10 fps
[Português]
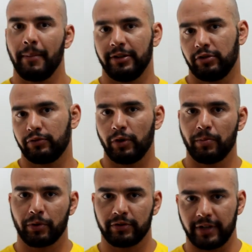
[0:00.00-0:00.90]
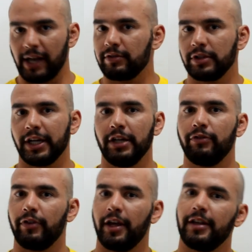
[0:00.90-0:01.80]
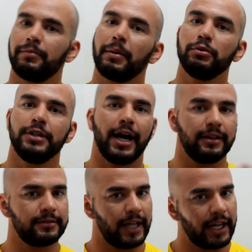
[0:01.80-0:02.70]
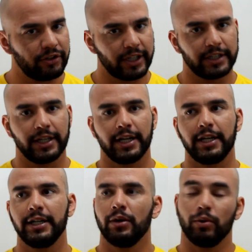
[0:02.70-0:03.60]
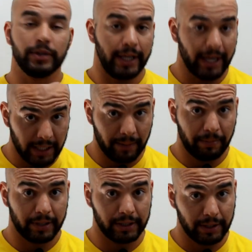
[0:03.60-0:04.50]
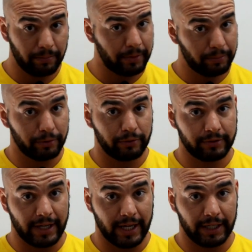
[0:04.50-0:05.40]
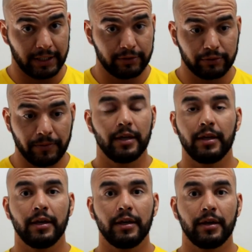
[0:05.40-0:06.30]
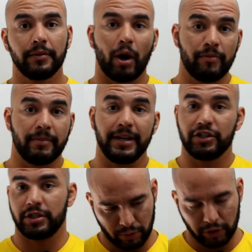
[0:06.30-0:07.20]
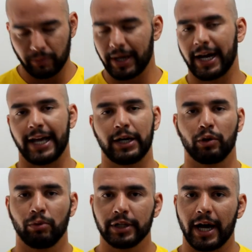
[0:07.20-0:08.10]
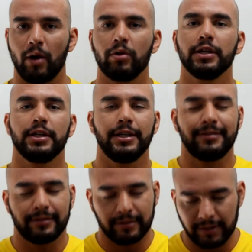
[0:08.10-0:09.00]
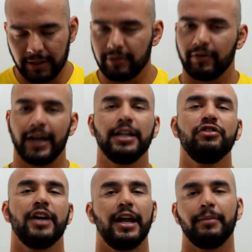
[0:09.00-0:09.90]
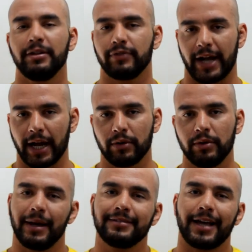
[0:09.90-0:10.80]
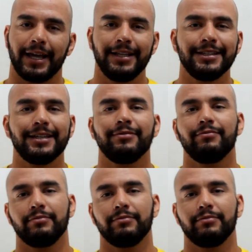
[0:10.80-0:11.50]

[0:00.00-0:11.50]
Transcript: mas isso foi um processo que ele fez para mudar a estética dele, ou dela, perdão por usar isso, e obviamente toda uma carga hormonal que sim vai deixar ele mais fraco, mas ainda